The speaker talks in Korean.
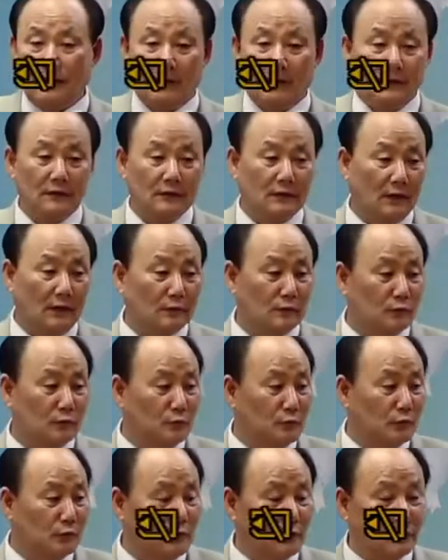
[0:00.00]
그냥
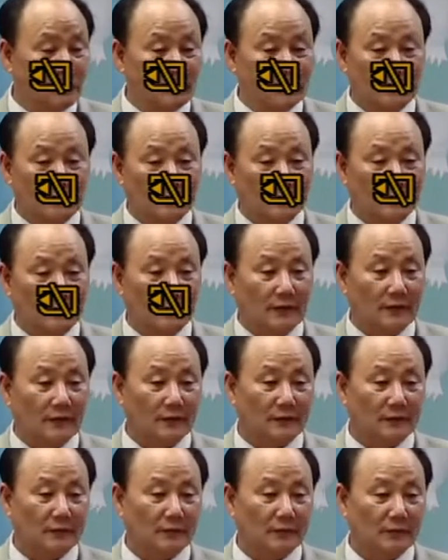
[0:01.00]
눈물을 흘리는 거예요.
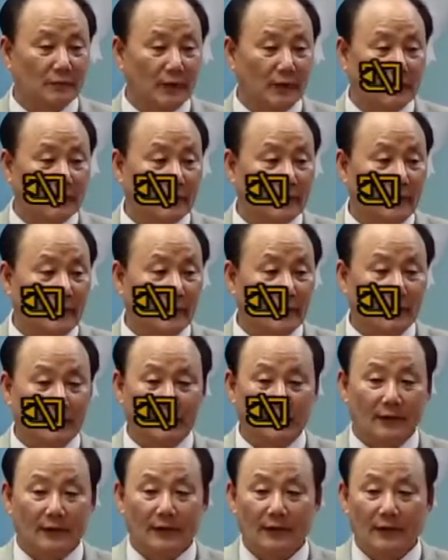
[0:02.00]
그러니까
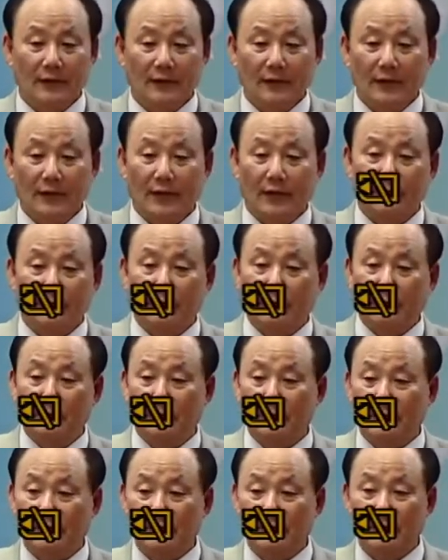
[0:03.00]
애들 애들
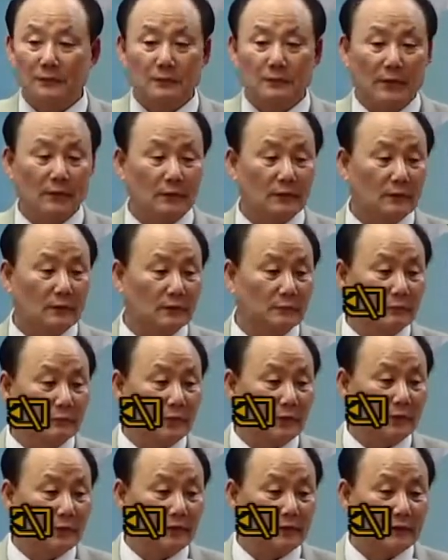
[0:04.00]
보니까 신발
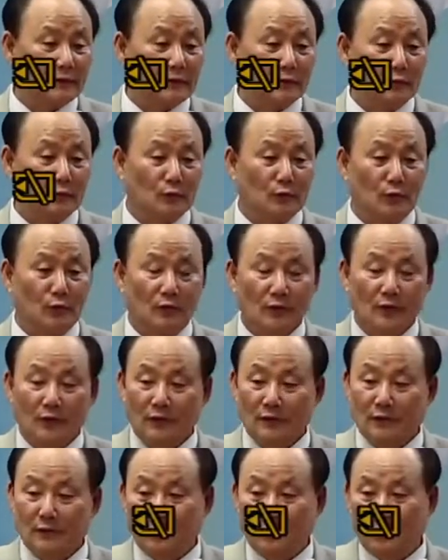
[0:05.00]
뭐이렇 신고
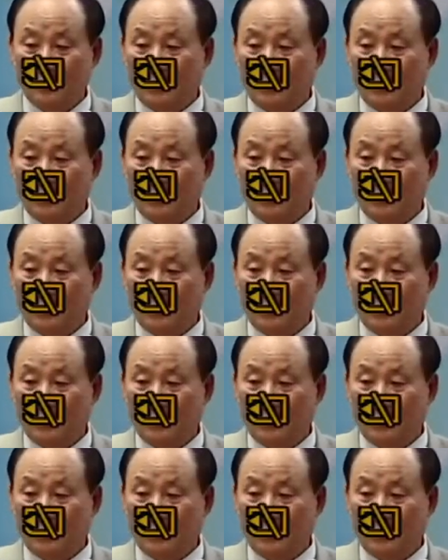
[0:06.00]
교회